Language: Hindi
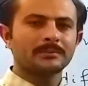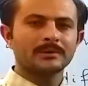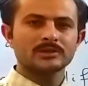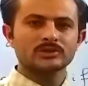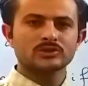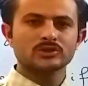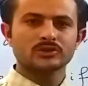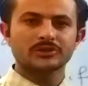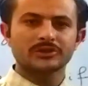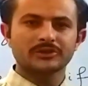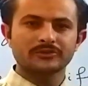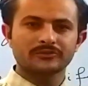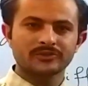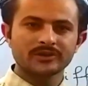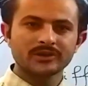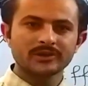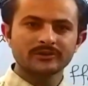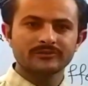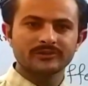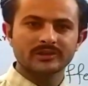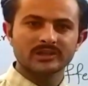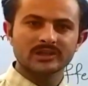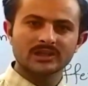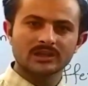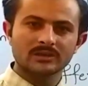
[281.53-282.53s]
पास जो
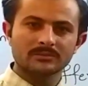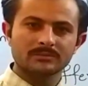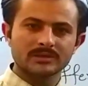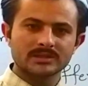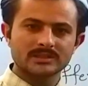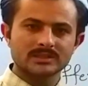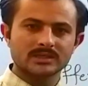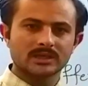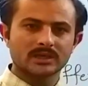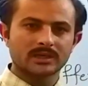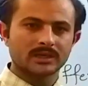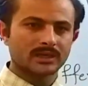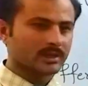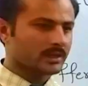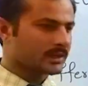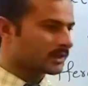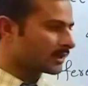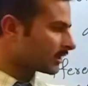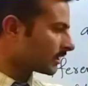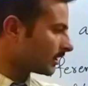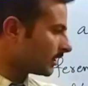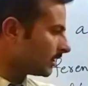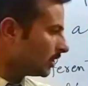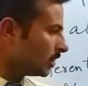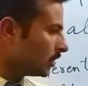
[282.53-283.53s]
डिफरेंट वेरिएबल्स आ रहे
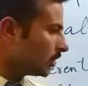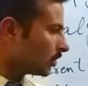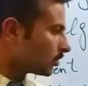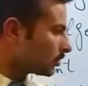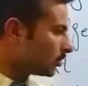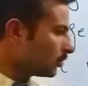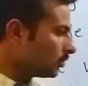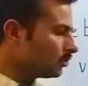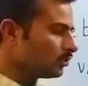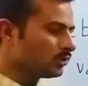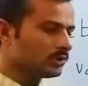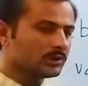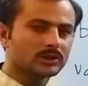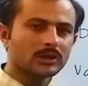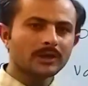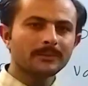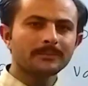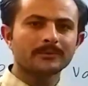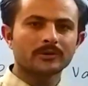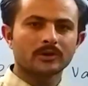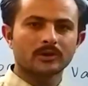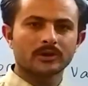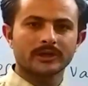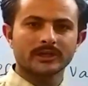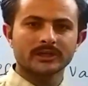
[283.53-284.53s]
हैं तो उनका
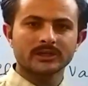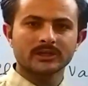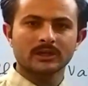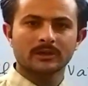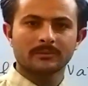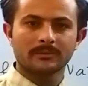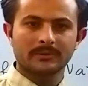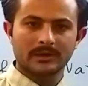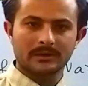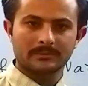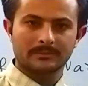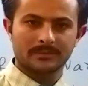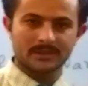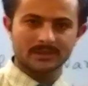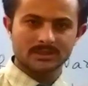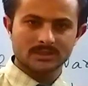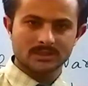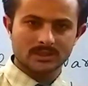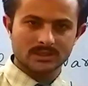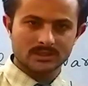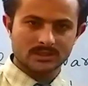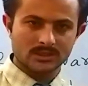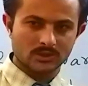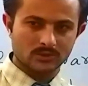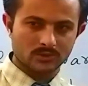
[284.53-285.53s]
प्रोडक्ट हमारे पास
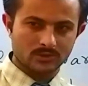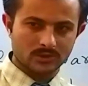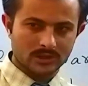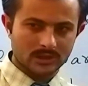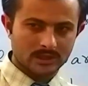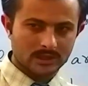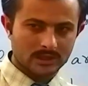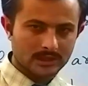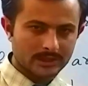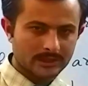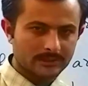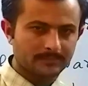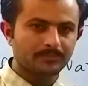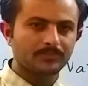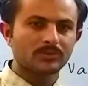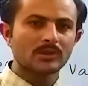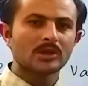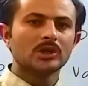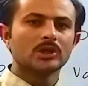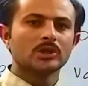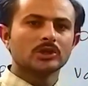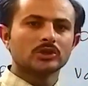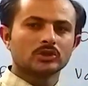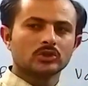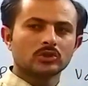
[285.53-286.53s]
कैसे हो रहा है
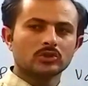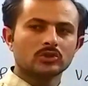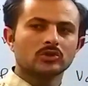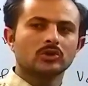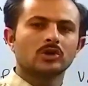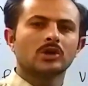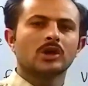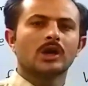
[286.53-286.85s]
तो